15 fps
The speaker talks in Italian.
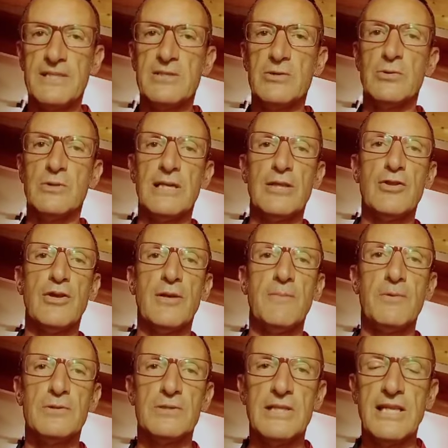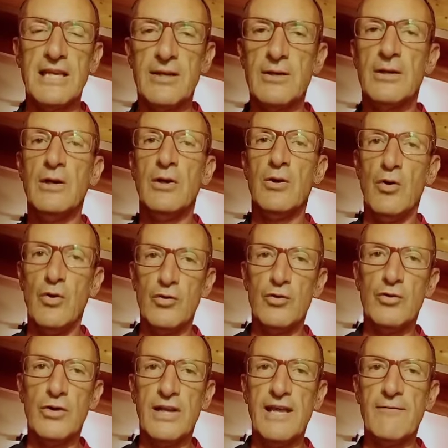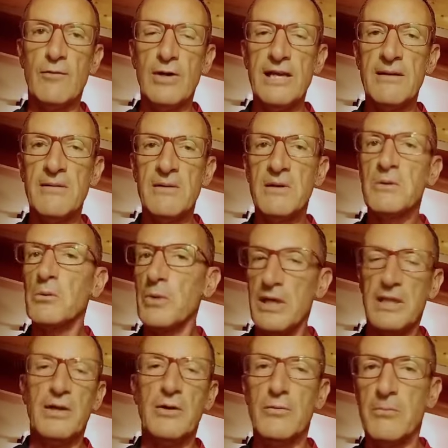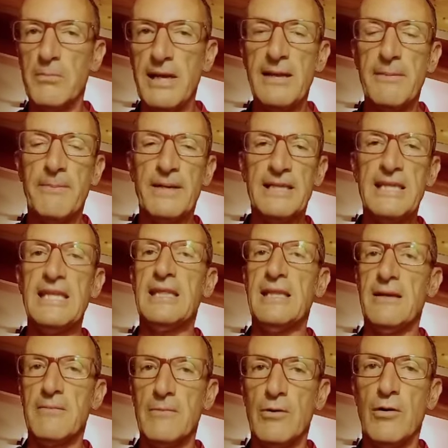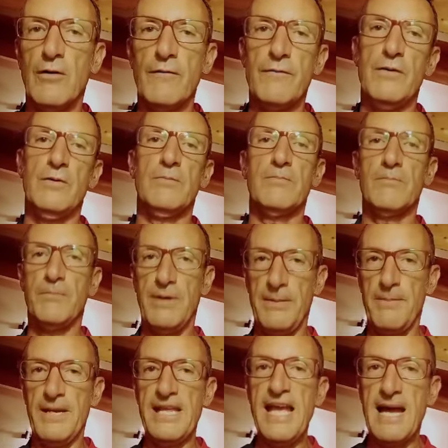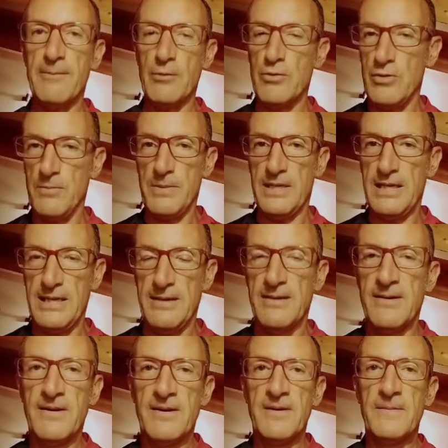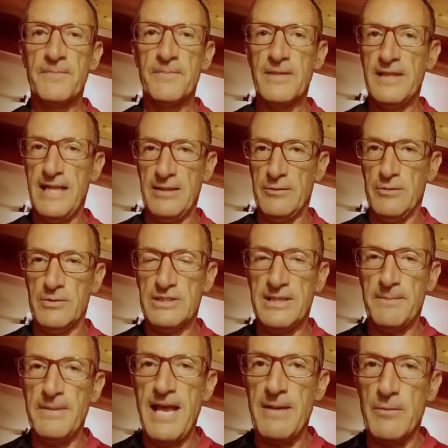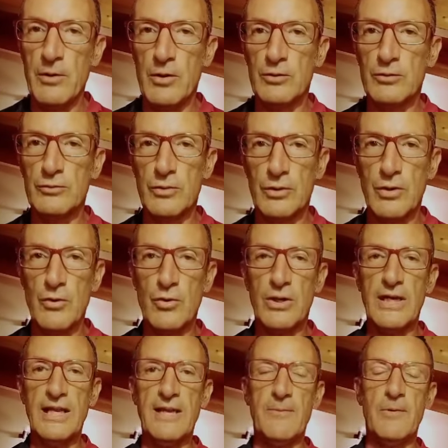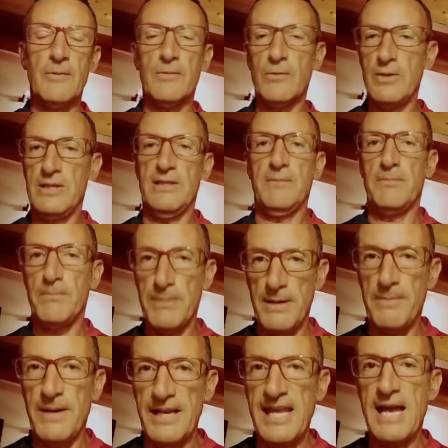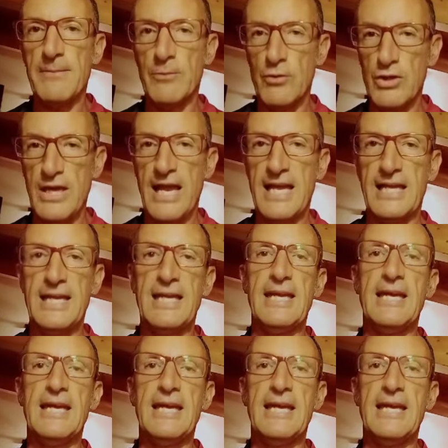alla Champions League onorevole, quindi con belle partite, ovvio, prepariamoci perché tanto sappiamo no? contro chi giocheremo, quindi prepariamoci anche a